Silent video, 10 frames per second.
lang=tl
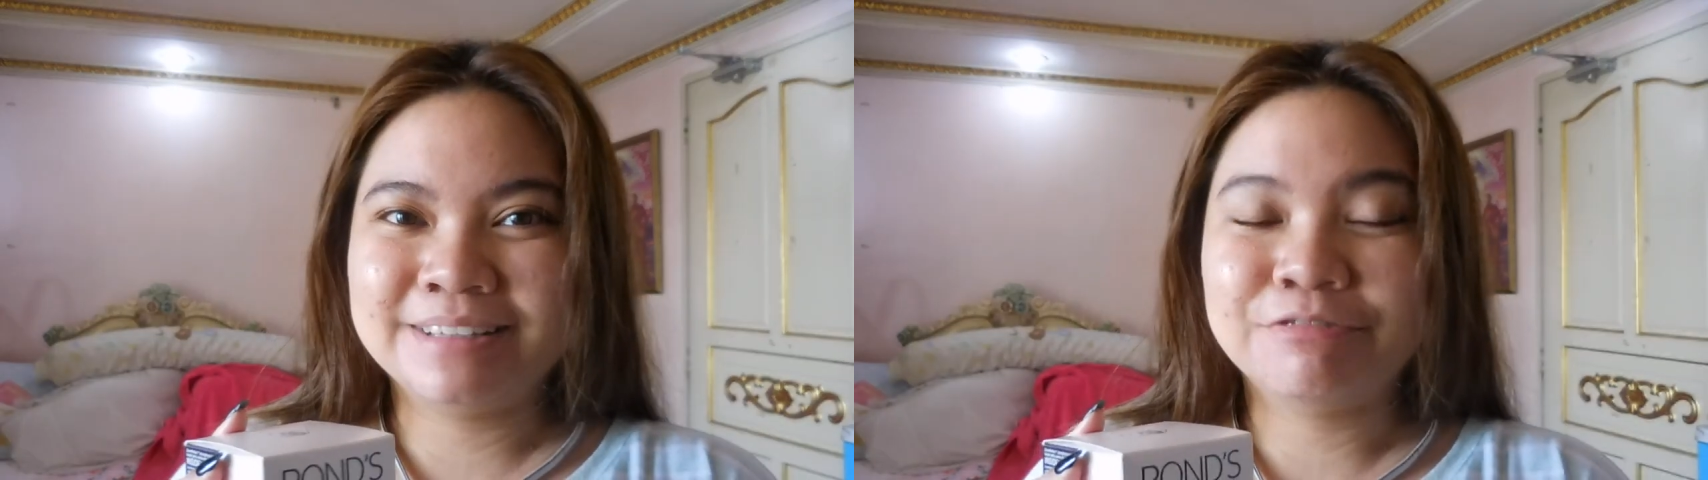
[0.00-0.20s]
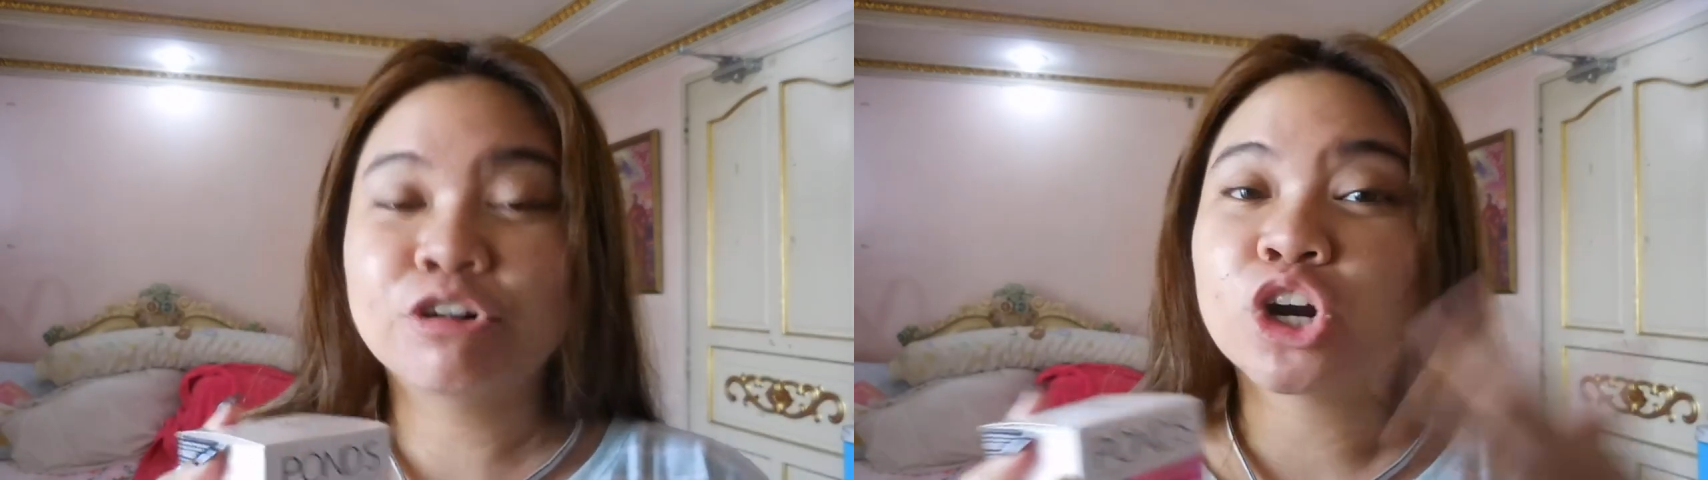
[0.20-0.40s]

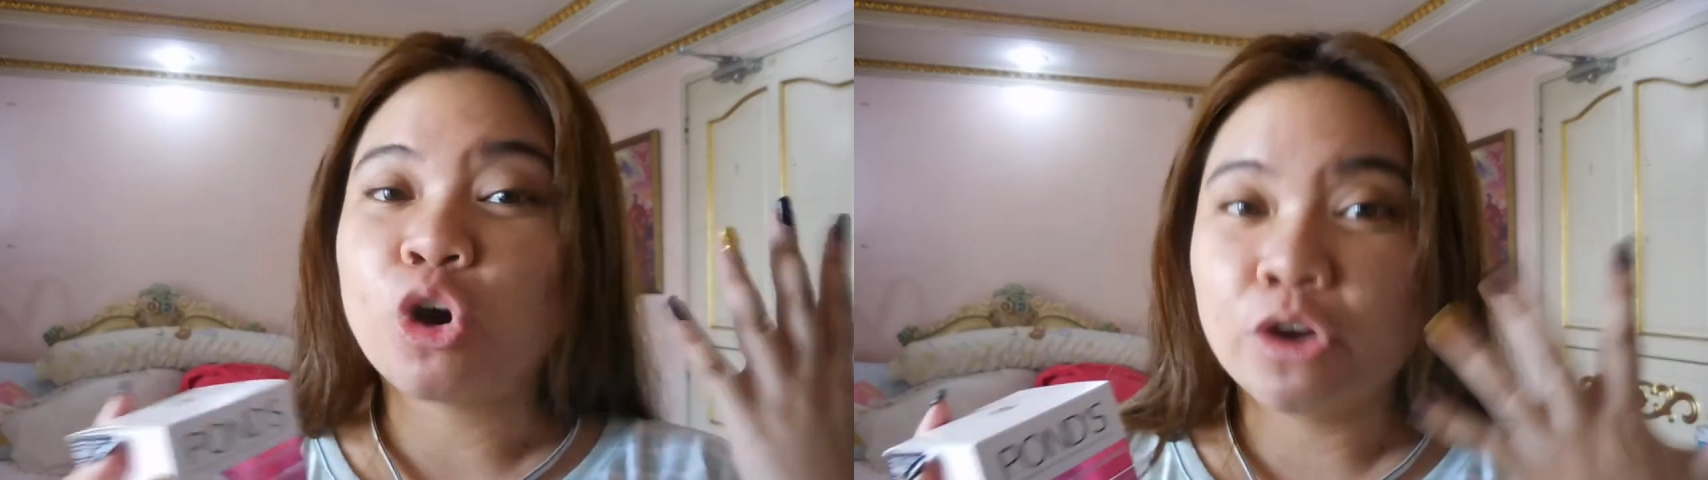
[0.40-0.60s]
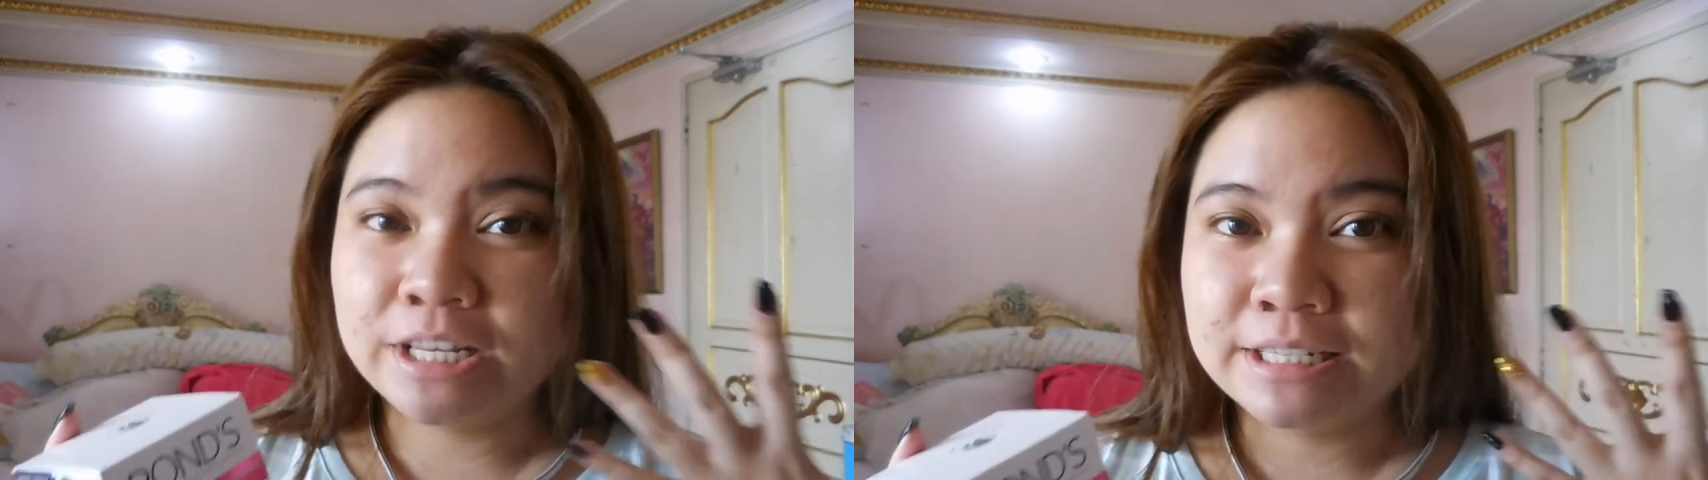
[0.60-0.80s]
for
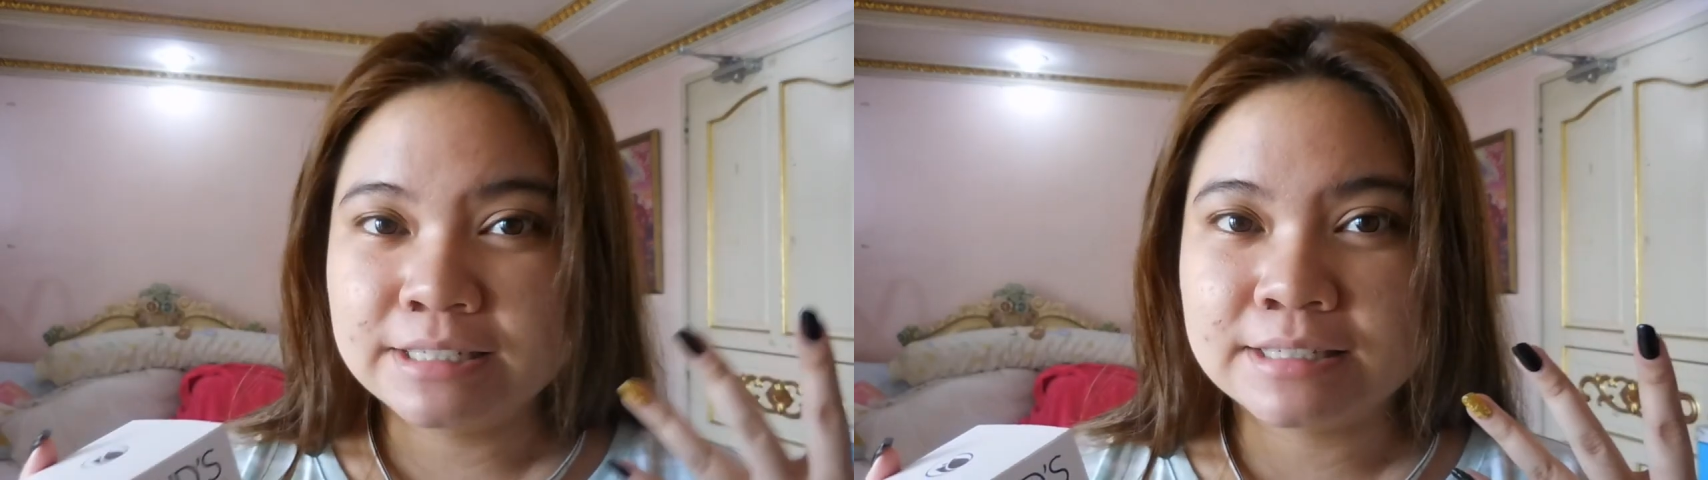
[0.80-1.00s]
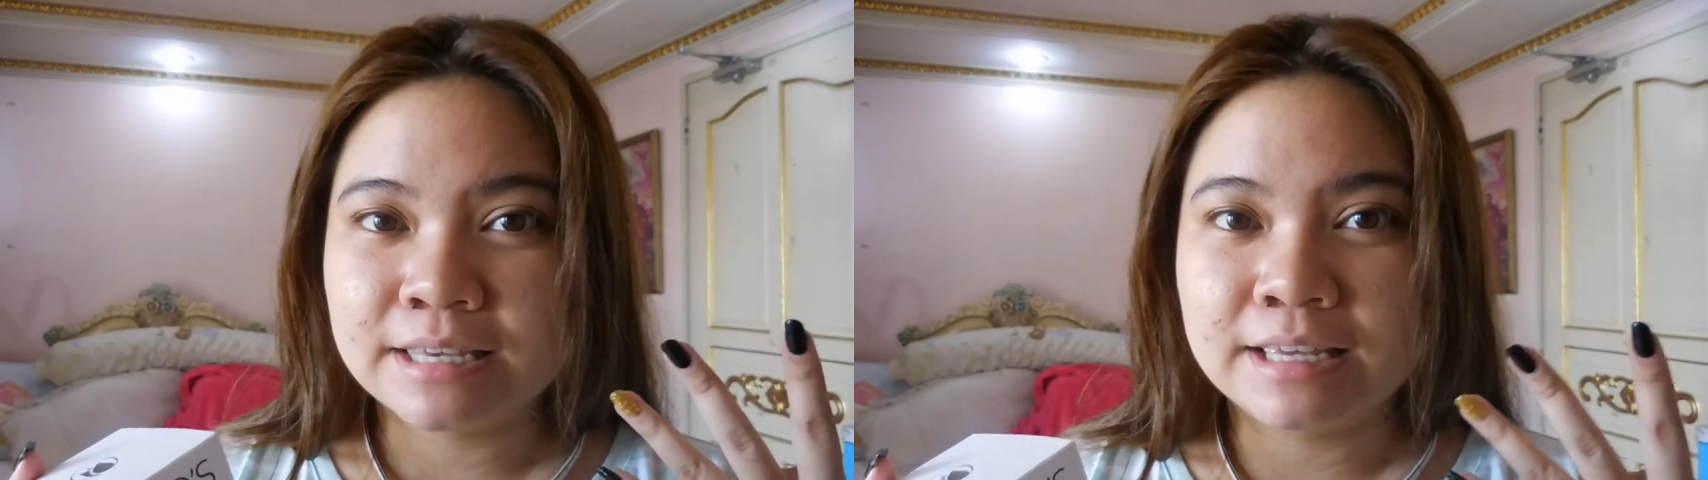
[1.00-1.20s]

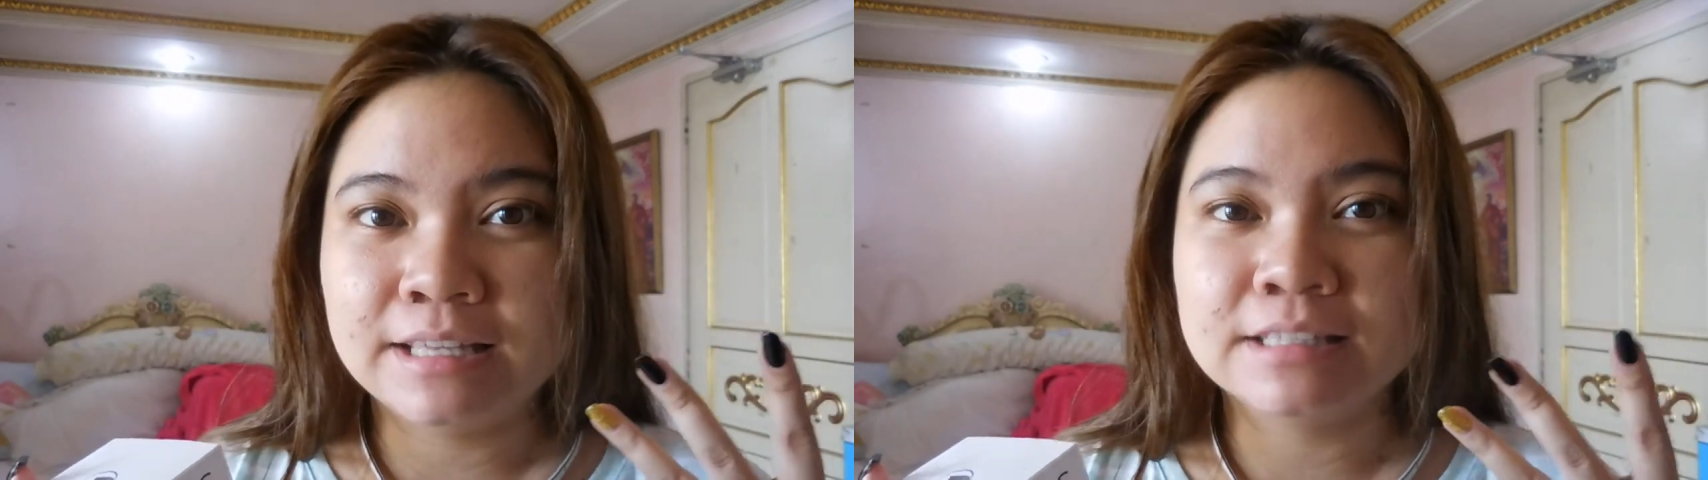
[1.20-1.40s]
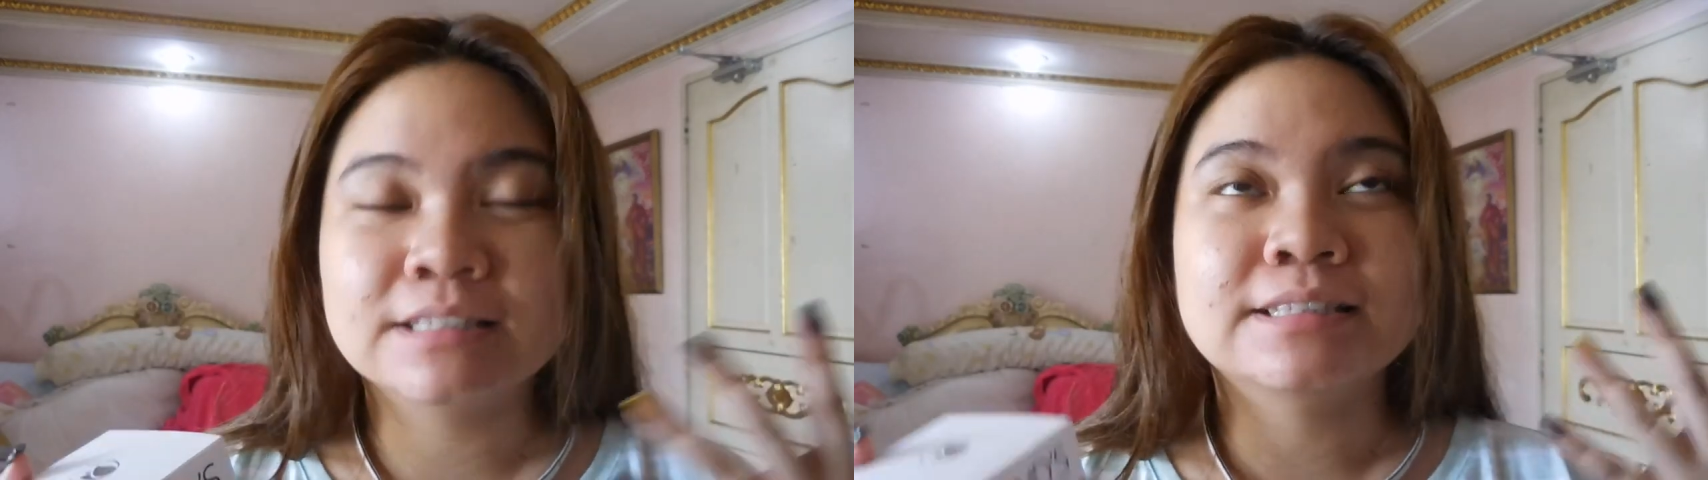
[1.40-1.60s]
oily skin